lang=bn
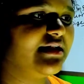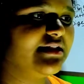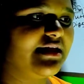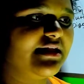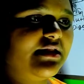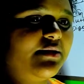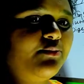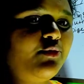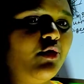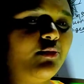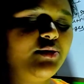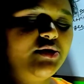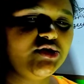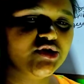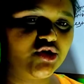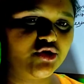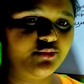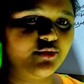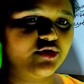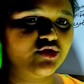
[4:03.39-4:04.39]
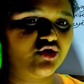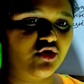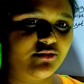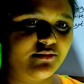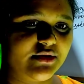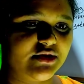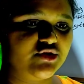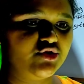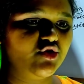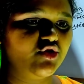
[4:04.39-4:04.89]
তাদের ভবিষ্যৎ
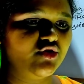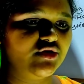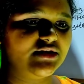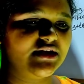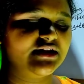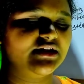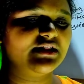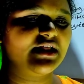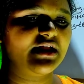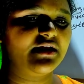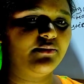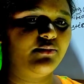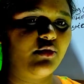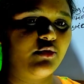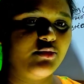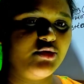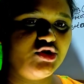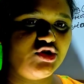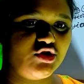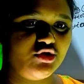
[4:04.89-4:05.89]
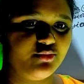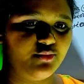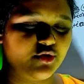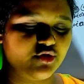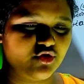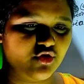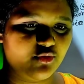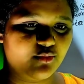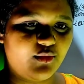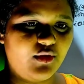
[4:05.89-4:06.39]
প্রজন্মের জন্য যাতে তাদের ভবিষ্যৎ
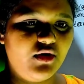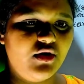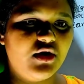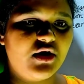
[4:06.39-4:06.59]
প্রজন্ম